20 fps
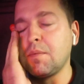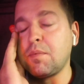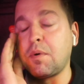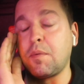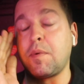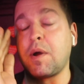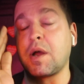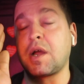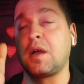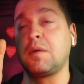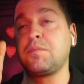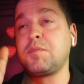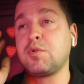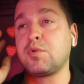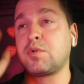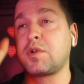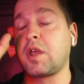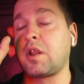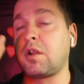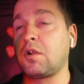pomaga mi
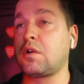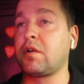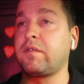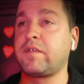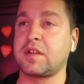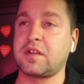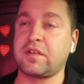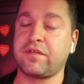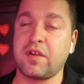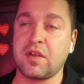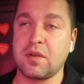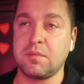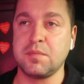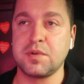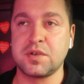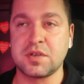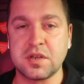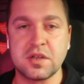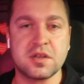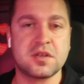ukierunkować swoje
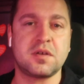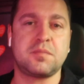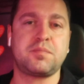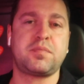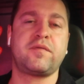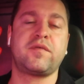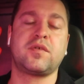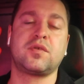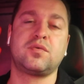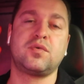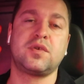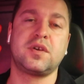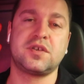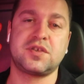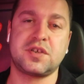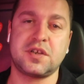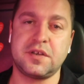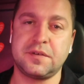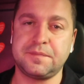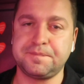myśli, co powoduje,
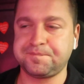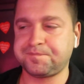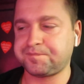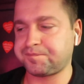że,